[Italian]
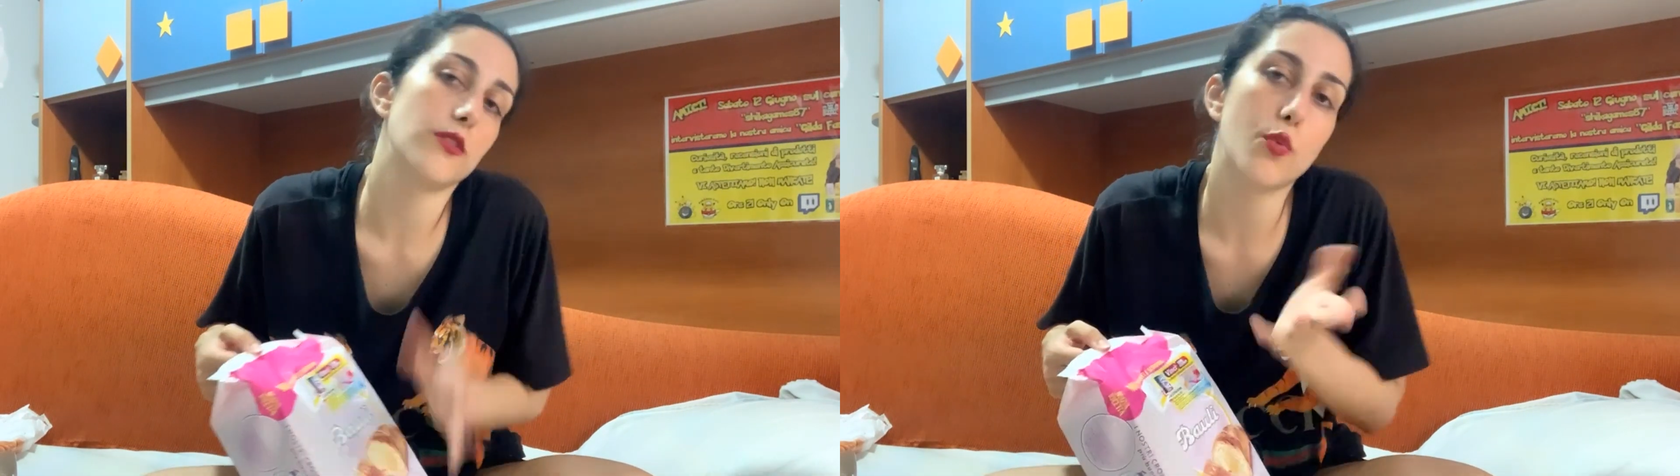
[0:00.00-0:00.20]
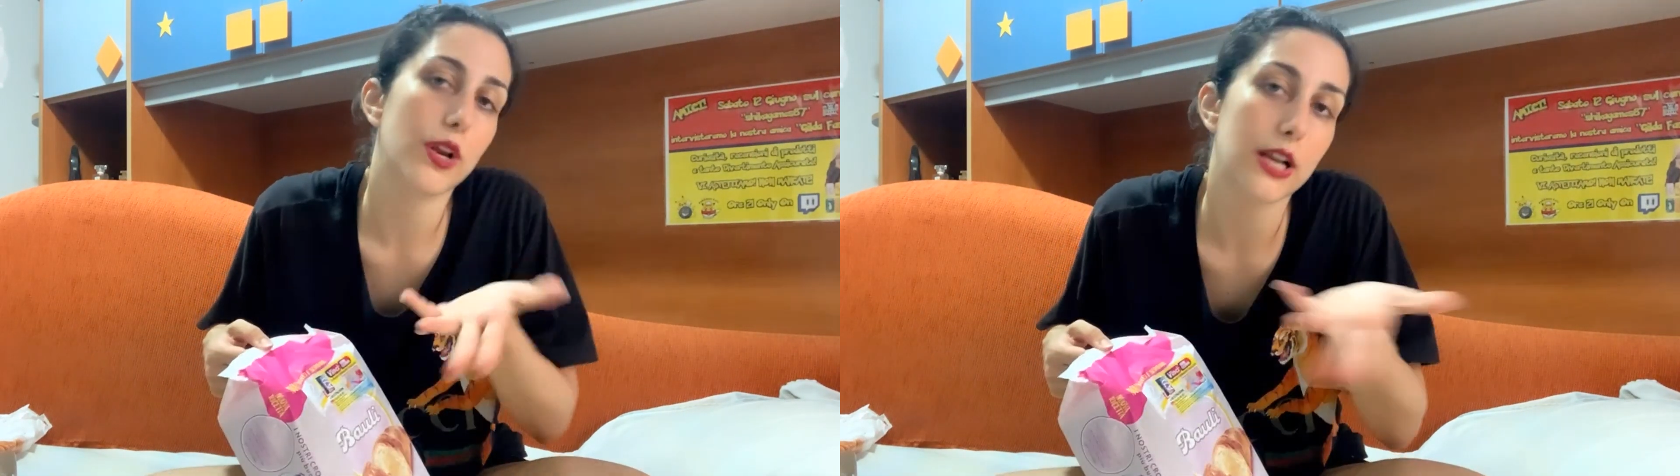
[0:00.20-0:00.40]

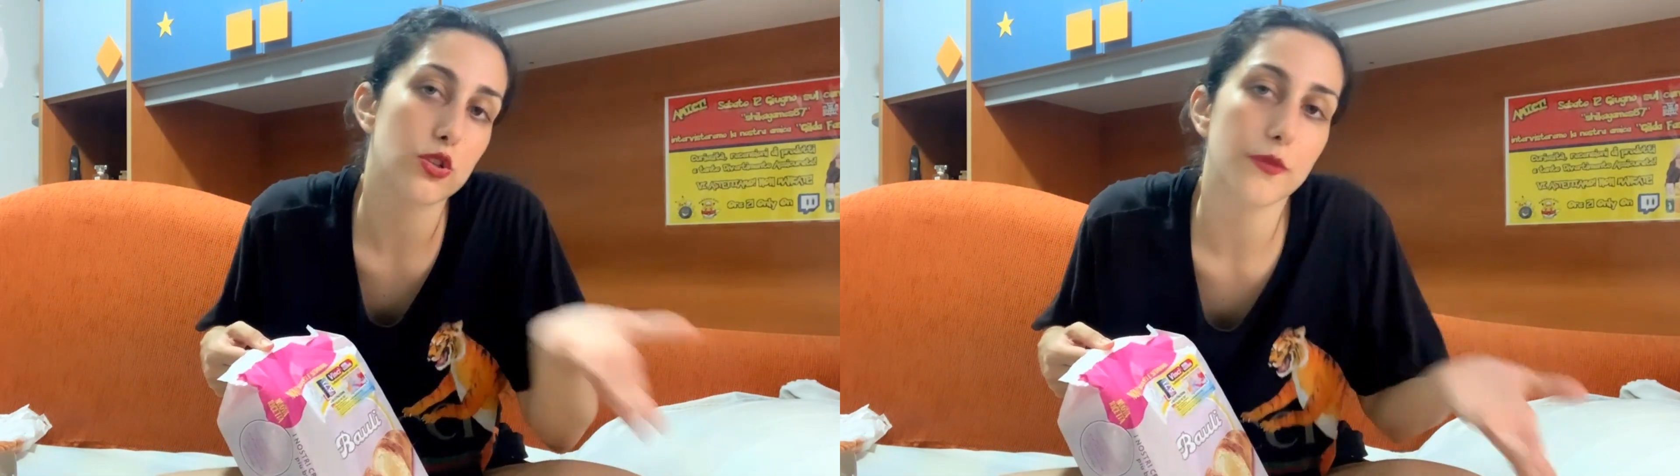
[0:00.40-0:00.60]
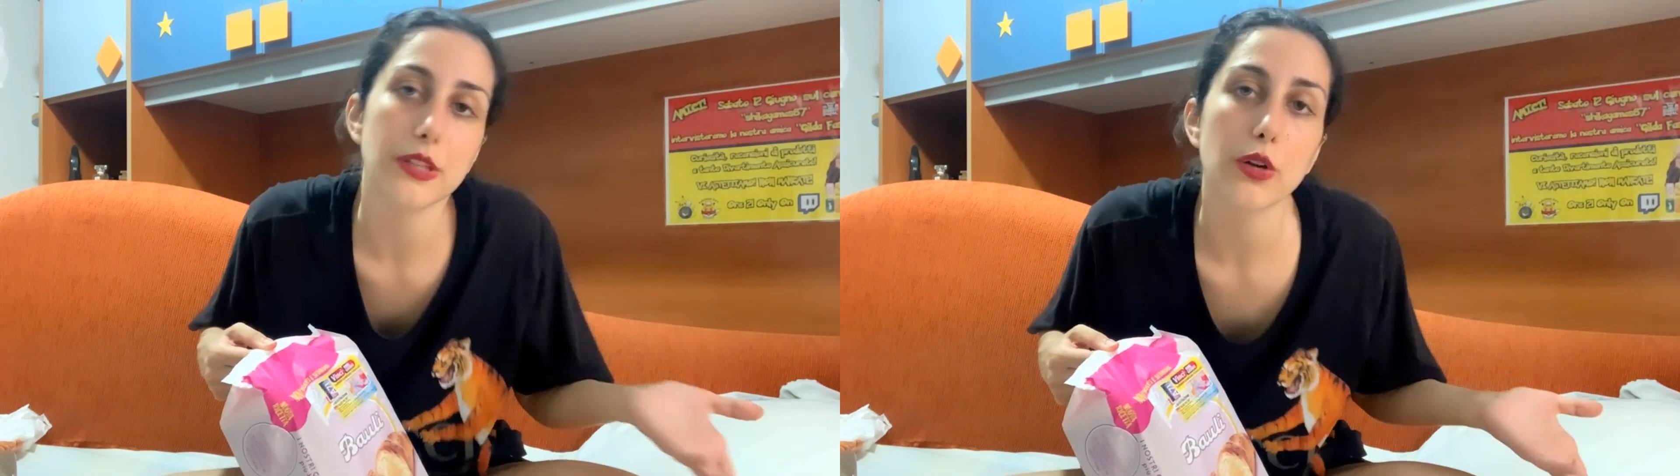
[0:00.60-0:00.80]
in quel
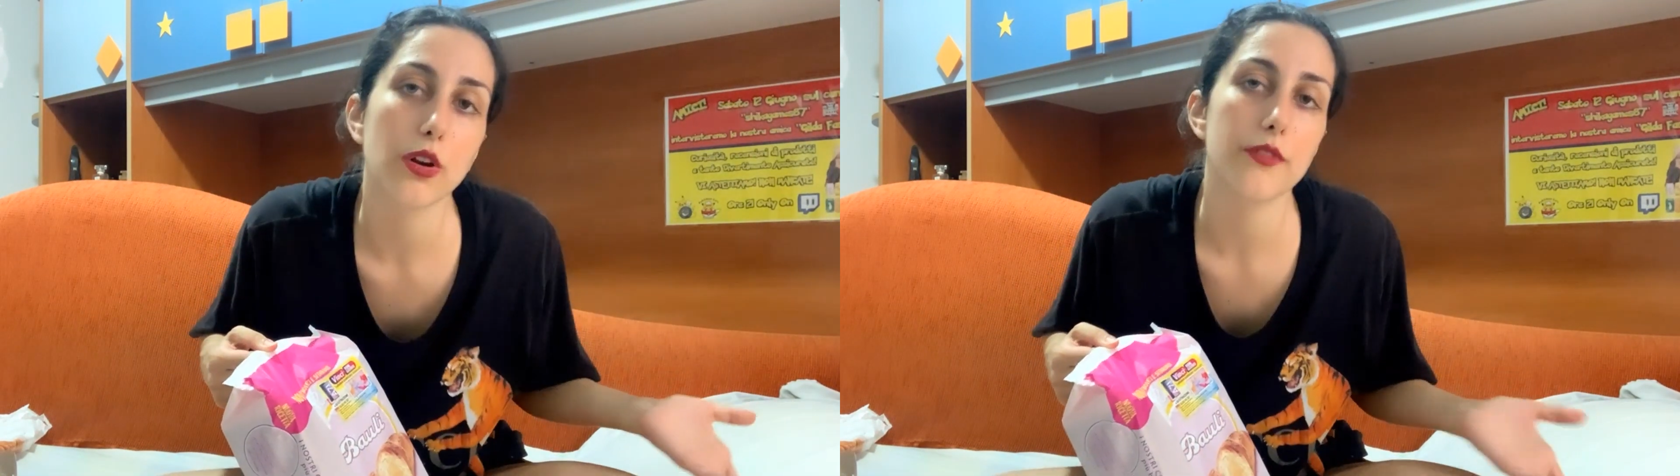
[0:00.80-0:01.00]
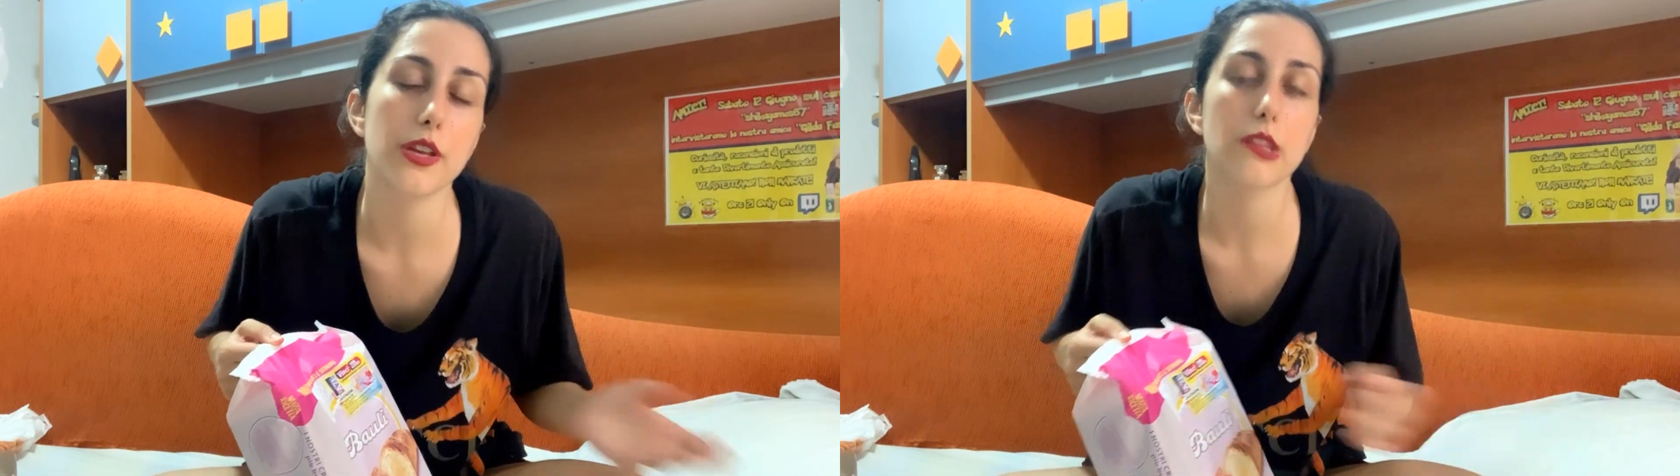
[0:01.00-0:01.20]
caso vi dico
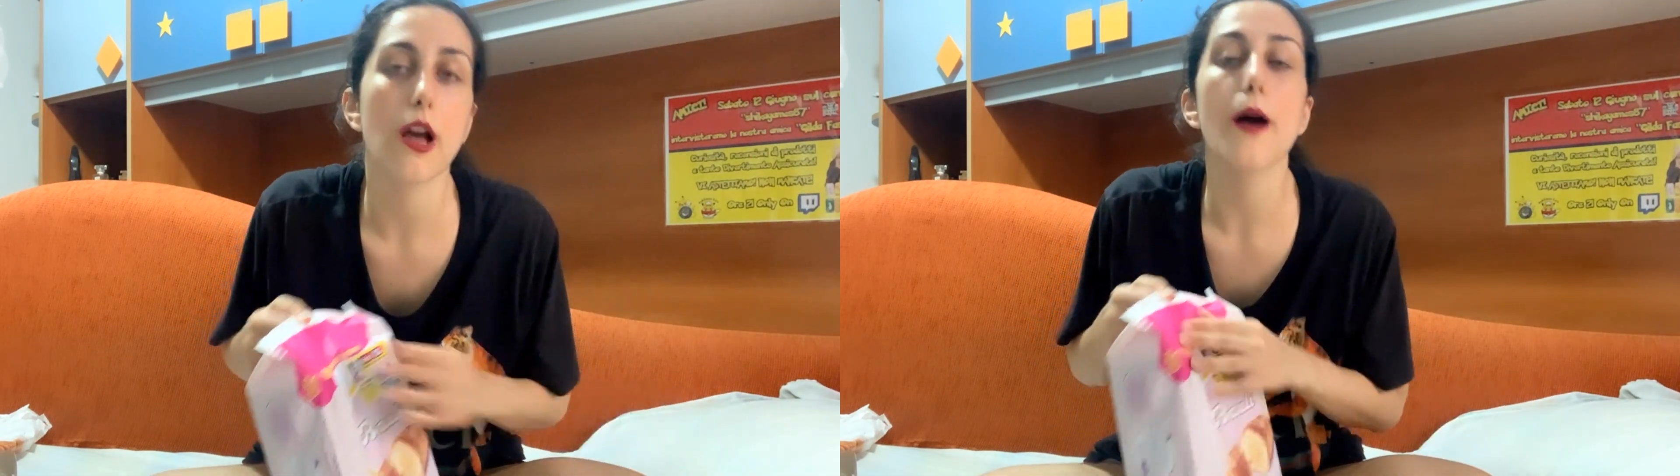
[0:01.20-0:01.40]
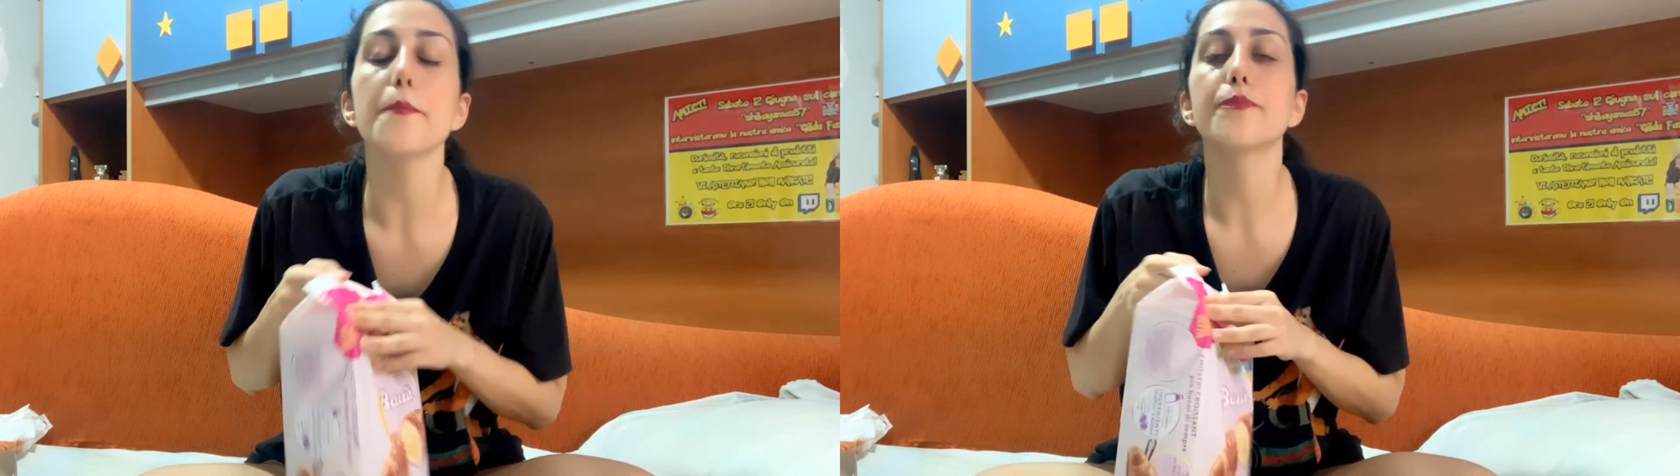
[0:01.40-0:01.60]
la
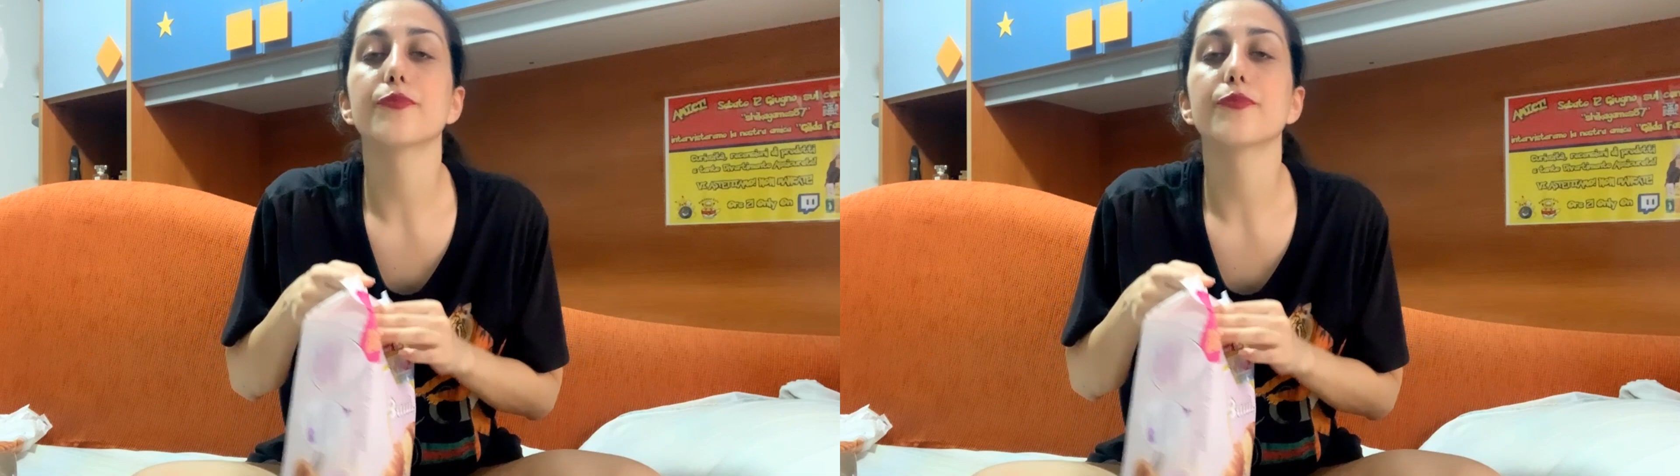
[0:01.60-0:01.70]
verità.